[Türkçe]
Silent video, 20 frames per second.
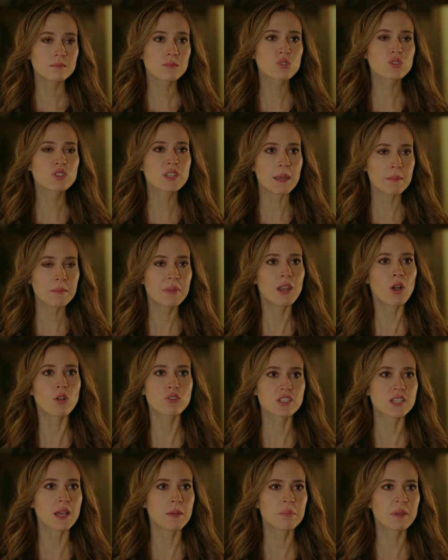Bu sen bile
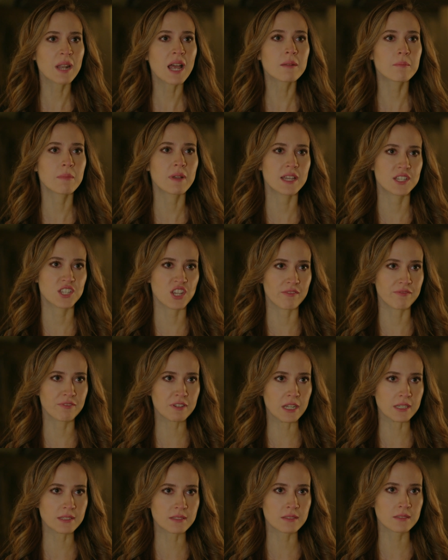olsan bırakmayacağım
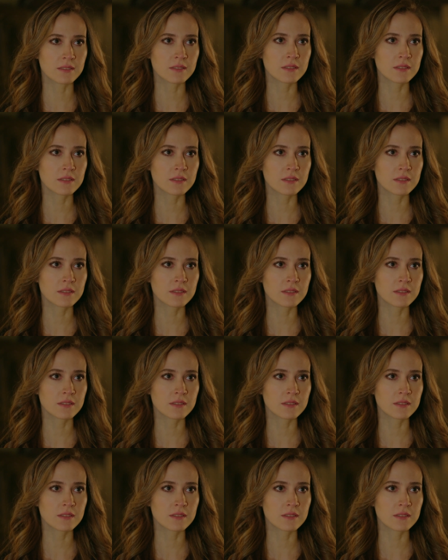Fırat.